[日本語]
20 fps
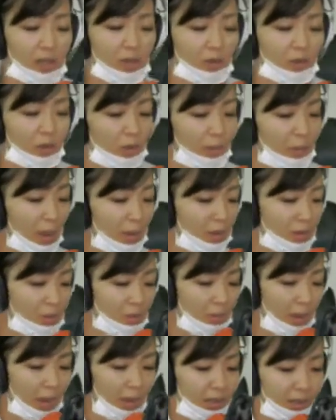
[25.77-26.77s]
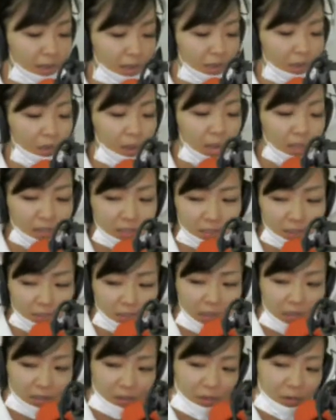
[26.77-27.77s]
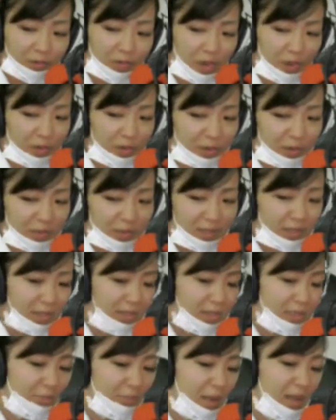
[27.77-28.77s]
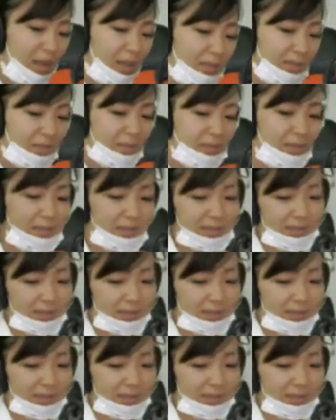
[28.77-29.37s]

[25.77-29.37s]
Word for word: この番組は宜野湾市の提供でお送りいたします、